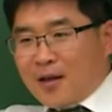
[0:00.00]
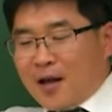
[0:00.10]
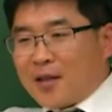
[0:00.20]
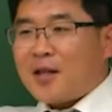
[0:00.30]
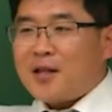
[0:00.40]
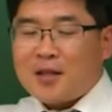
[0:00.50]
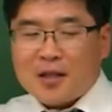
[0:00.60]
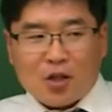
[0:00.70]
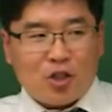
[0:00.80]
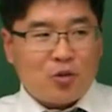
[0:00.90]
안
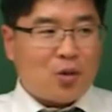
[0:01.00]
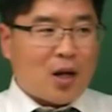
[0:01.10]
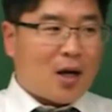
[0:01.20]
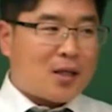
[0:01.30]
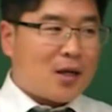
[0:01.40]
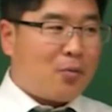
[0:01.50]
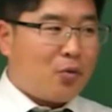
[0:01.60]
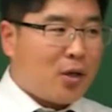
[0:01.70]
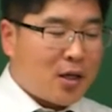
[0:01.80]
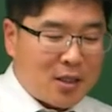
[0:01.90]
되는데 계 진도를 나가다가
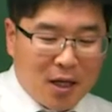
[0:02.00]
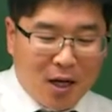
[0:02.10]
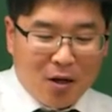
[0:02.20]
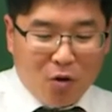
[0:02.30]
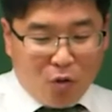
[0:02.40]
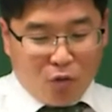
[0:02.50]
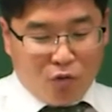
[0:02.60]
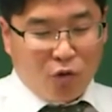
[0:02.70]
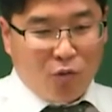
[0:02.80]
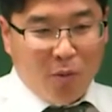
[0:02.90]
보니까 제가
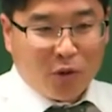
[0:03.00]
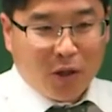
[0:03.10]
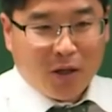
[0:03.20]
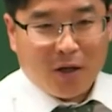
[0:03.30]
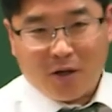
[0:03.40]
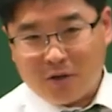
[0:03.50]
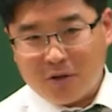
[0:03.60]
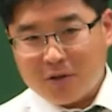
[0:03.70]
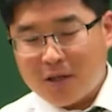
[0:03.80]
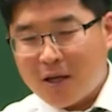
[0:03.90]
그걸 왜 못하냐
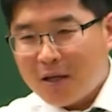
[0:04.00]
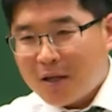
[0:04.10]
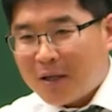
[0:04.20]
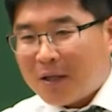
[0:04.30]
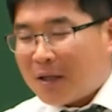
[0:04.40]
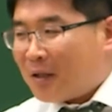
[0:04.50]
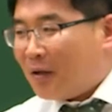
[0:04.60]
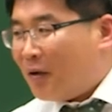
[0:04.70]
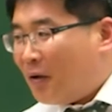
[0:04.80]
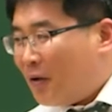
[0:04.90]
그랬거든요. 근데,
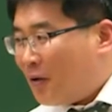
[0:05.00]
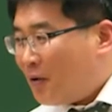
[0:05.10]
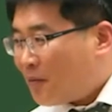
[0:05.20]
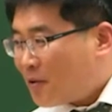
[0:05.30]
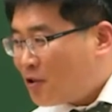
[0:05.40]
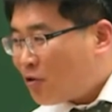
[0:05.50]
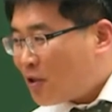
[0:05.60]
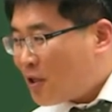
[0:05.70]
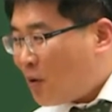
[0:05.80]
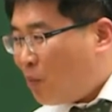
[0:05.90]
어, 그
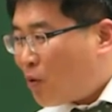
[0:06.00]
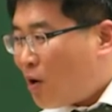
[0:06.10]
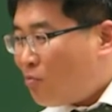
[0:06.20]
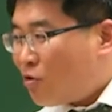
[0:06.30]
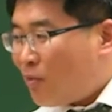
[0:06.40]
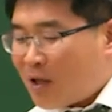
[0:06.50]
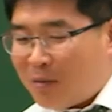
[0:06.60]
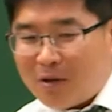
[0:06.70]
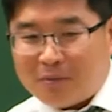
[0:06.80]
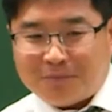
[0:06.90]
친구한테 제가 뭐라고
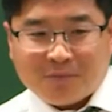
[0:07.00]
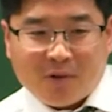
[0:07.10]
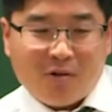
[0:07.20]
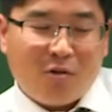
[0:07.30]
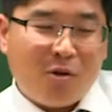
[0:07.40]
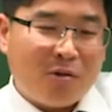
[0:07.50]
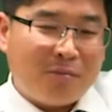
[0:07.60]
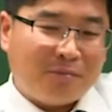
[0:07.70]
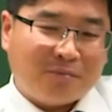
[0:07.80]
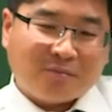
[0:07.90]
물어봤냐면,
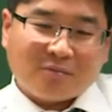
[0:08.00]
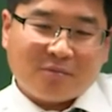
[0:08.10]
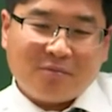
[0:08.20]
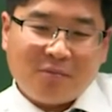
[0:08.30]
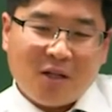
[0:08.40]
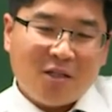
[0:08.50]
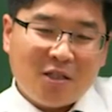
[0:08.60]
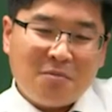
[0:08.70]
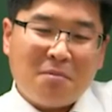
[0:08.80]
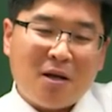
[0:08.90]
그러면
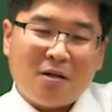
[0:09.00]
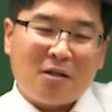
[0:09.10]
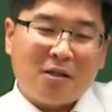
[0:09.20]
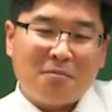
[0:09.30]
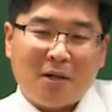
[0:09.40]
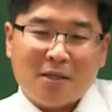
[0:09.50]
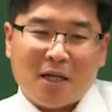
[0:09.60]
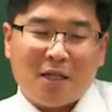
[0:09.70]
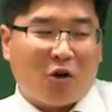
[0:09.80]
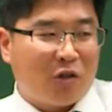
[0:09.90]
신발을 신발
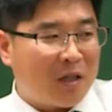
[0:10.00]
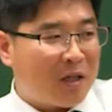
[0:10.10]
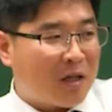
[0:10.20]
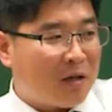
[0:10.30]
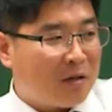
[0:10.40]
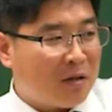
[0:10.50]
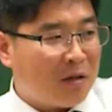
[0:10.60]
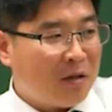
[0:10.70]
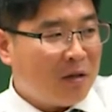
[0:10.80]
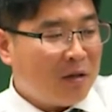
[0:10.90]
사이즈가 어떻게 되냐 그랬더니
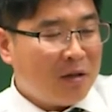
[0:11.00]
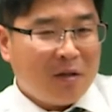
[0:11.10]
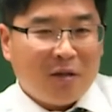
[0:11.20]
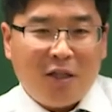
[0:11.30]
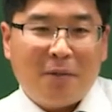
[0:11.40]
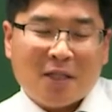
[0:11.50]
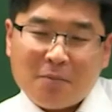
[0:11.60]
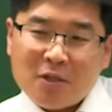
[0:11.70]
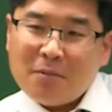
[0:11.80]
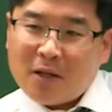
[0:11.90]

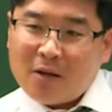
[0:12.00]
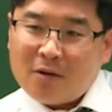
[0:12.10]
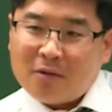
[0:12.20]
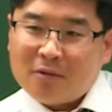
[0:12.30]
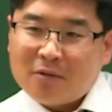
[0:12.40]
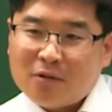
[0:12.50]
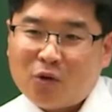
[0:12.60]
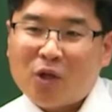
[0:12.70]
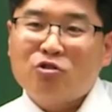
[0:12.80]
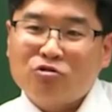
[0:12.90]
230이래요.
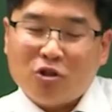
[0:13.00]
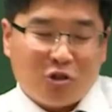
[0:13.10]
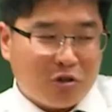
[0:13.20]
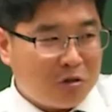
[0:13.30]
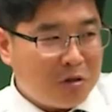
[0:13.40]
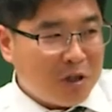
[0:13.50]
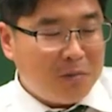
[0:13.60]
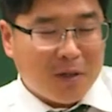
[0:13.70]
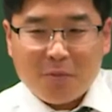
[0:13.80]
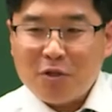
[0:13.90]
여자친구였거든요.
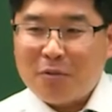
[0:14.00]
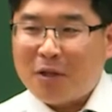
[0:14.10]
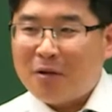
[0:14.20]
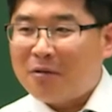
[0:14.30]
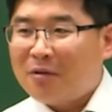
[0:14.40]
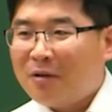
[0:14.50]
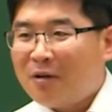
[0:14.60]
230이래요.